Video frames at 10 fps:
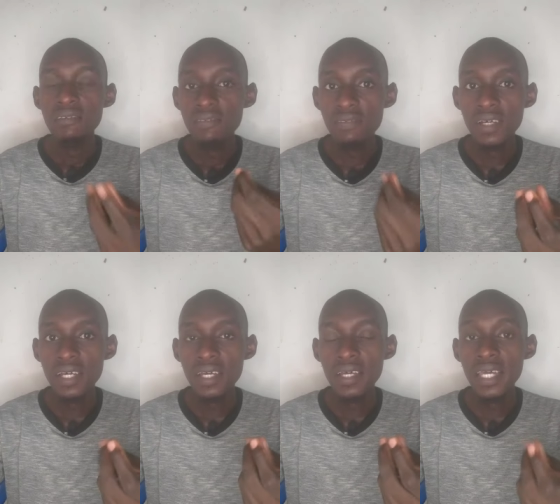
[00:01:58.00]

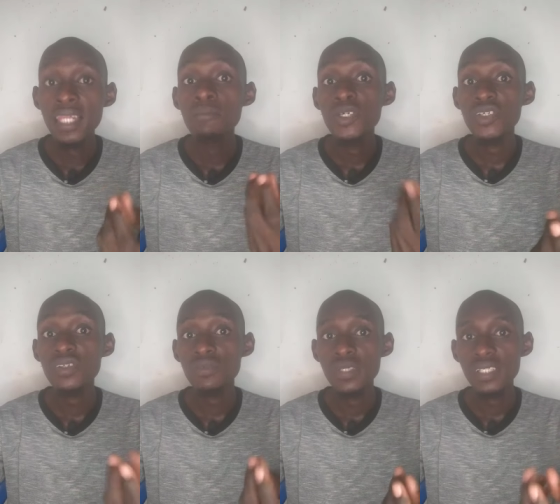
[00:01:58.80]
آه، علمي
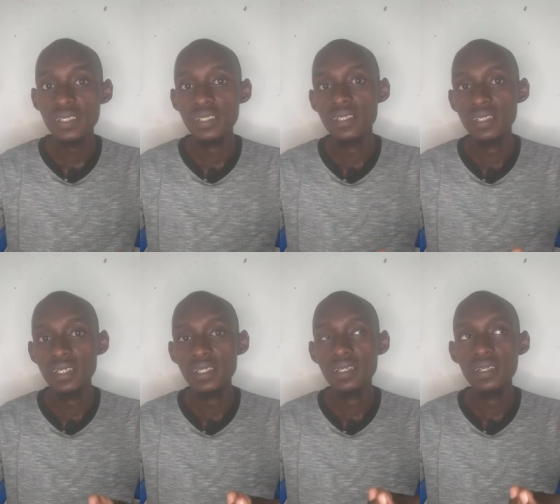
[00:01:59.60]
تطبيقي
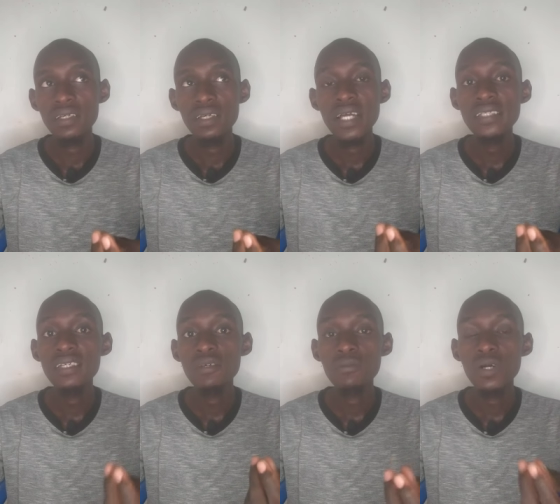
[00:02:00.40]
آه،
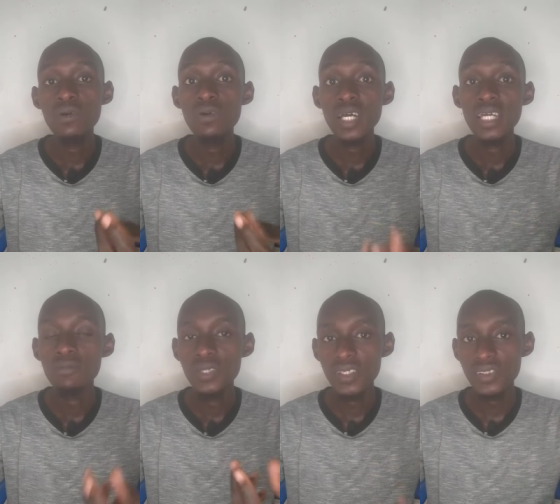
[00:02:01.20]
أكثر مما هو
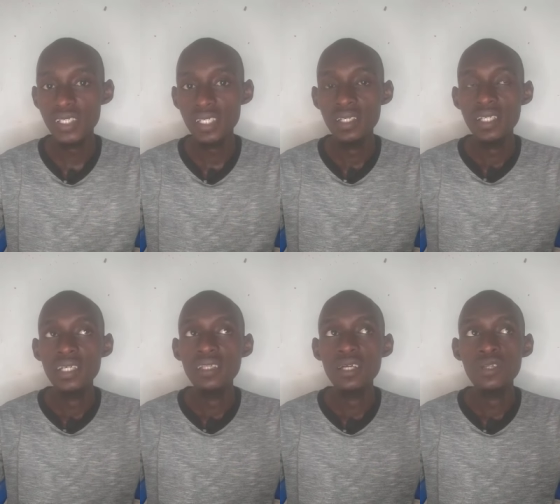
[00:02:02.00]
علمي نظري
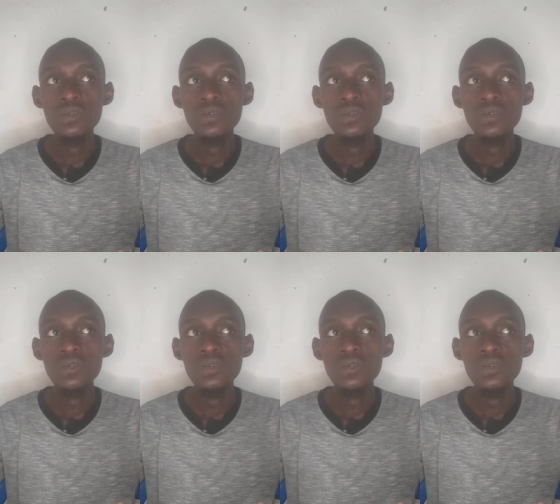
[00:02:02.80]
لأنه